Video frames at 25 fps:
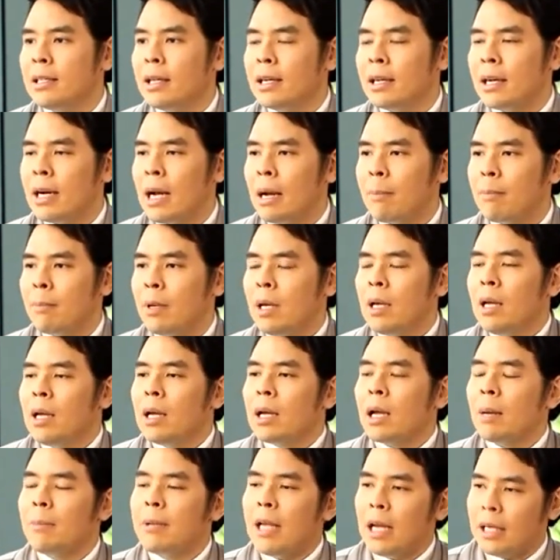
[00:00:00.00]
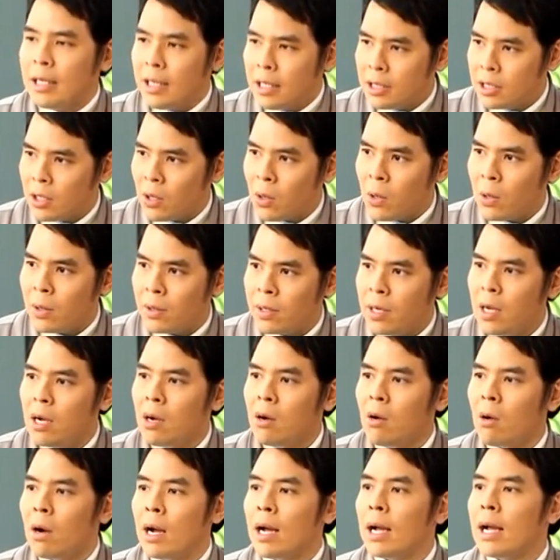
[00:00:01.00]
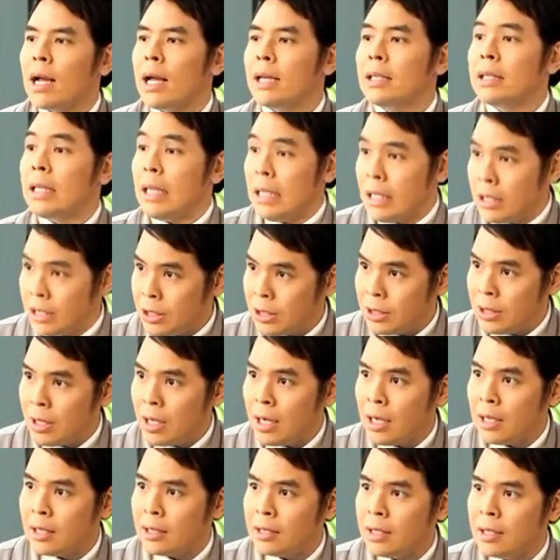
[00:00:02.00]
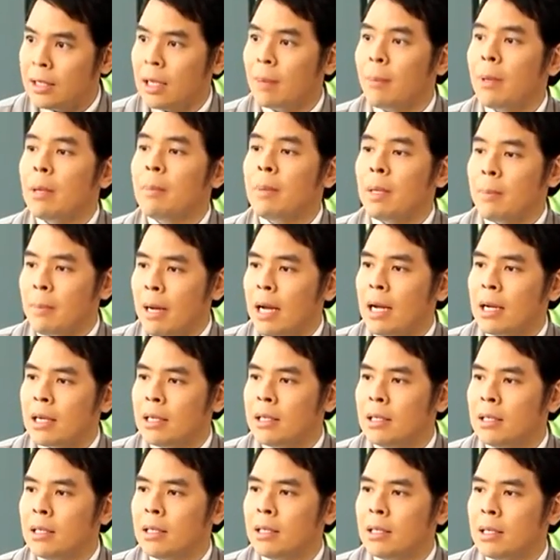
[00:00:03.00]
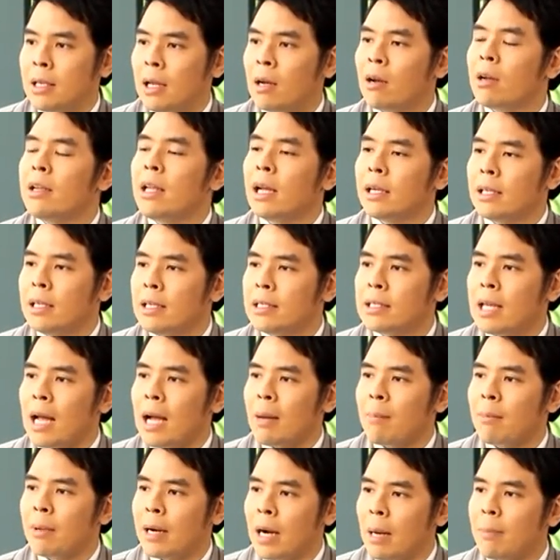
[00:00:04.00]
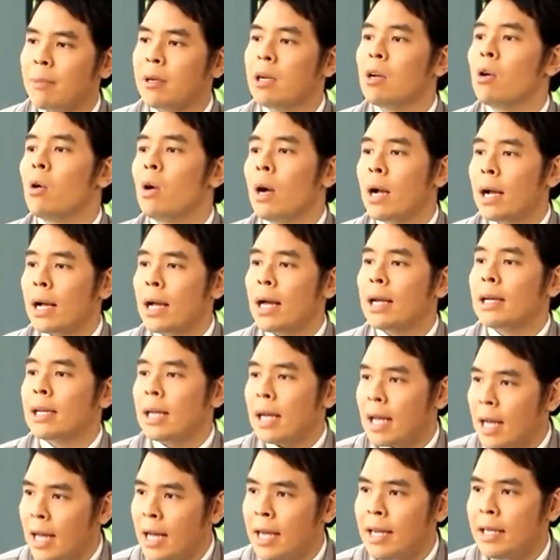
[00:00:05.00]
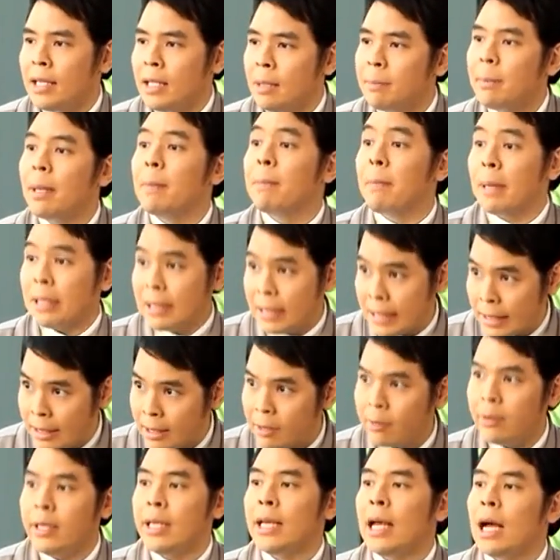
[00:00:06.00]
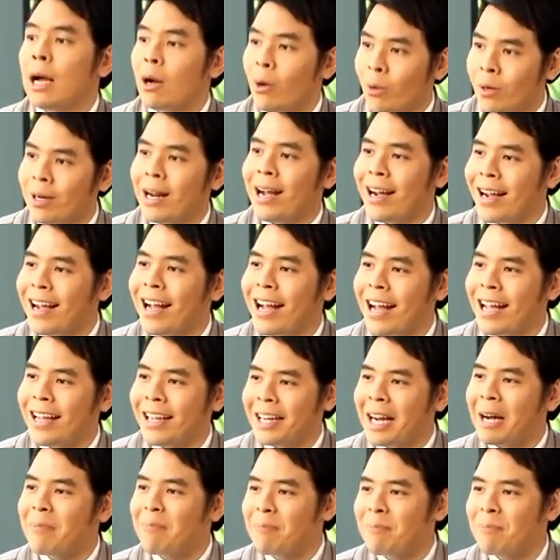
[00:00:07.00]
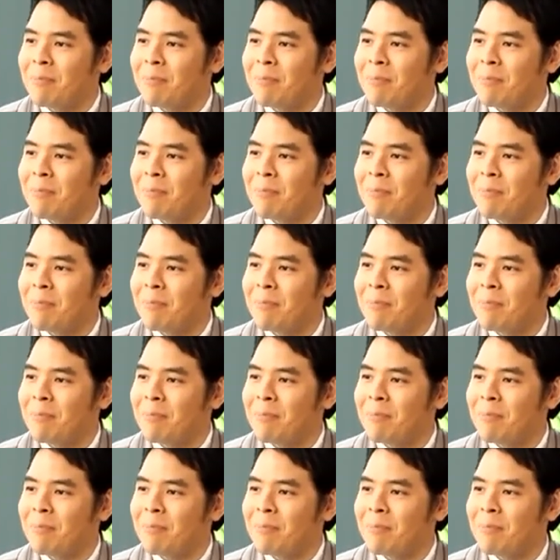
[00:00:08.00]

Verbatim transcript: นะครับกับอย่างที่สองเรื่องของอาการติดเชื้อที่ทำให้มีมากขึ้นแล้วก็อย่างที่สามครับเรื่องของอาการไข้ที่เป็นปฏิกิริยาของร่างกายครับ